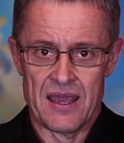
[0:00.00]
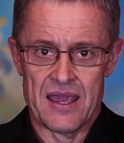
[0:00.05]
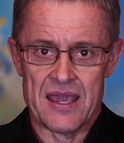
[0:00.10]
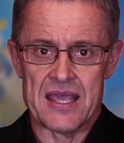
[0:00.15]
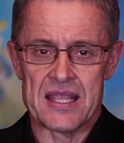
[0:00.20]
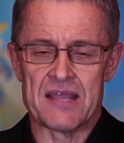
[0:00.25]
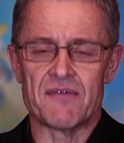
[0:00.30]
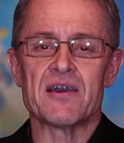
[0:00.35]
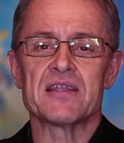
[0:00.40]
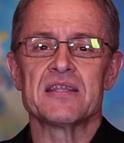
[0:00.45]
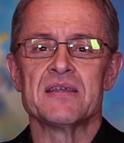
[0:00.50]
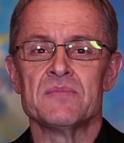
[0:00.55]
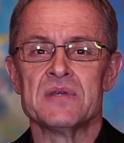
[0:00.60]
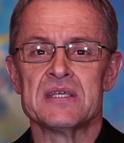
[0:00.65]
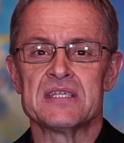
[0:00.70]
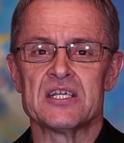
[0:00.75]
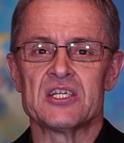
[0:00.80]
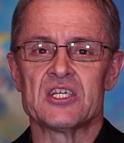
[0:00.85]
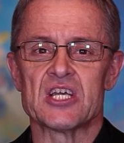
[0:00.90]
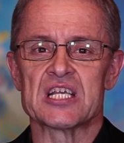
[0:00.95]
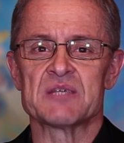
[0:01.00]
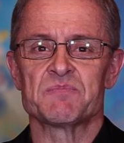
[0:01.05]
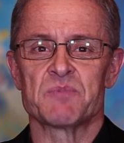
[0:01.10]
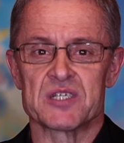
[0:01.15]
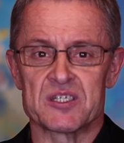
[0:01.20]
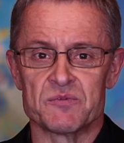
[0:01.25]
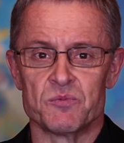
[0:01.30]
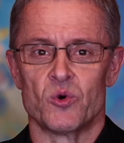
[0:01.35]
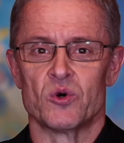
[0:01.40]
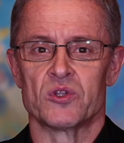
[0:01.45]
И давайте мы сейчас
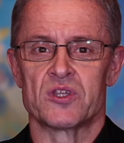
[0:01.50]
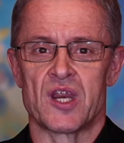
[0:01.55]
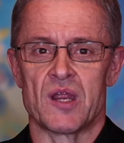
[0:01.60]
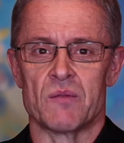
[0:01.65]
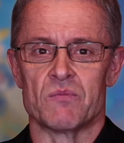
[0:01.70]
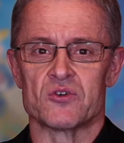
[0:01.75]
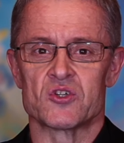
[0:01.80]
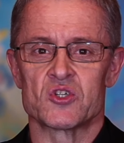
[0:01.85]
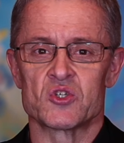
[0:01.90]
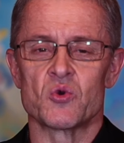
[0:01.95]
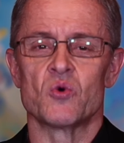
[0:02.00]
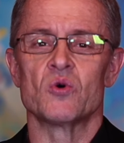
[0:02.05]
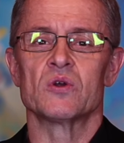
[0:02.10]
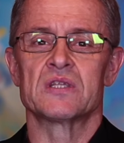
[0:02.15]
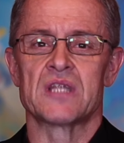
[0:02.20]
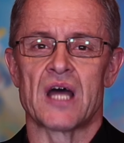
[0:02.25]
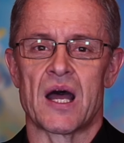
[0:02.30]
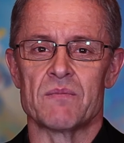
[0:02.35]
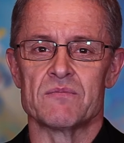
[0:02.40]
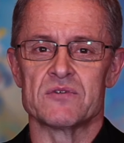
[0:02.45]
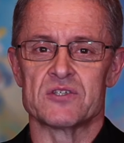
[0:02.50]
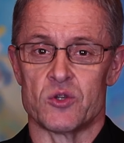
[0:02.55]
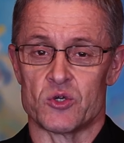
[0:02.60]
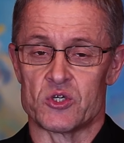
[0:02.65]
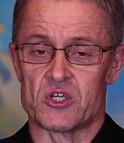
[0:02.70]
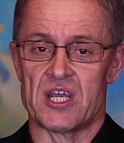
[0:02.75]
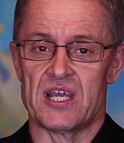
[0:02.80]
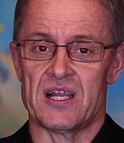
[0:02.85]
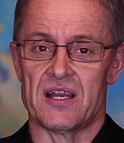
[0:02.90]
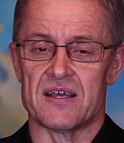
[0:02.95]
посмотрим, что там
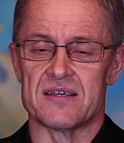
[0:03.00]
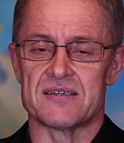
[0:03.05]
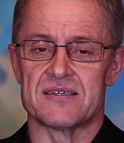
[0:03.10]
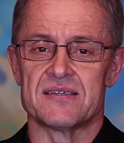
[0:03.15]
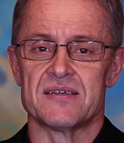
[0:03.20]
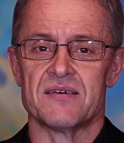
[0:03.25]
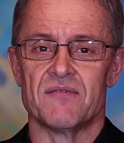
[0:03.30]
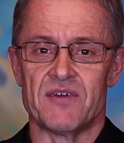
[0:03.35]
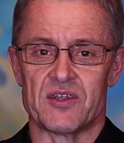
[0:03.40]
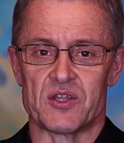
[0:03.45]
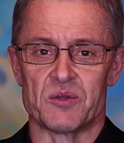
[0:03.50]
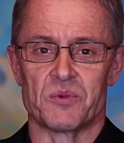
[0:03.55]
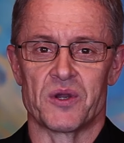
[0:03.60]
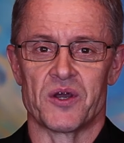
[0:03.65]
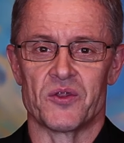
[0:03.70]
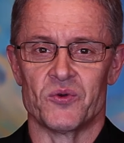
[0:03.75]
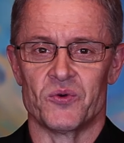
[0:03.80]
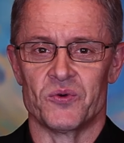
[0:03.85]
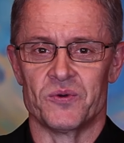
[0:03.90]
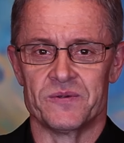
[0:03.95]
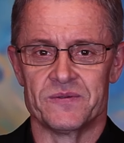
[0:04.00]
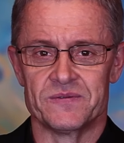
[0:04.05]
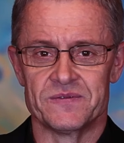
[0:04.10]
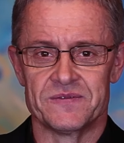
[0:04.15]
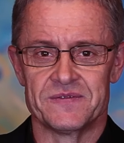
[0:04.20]
случилось в этом году.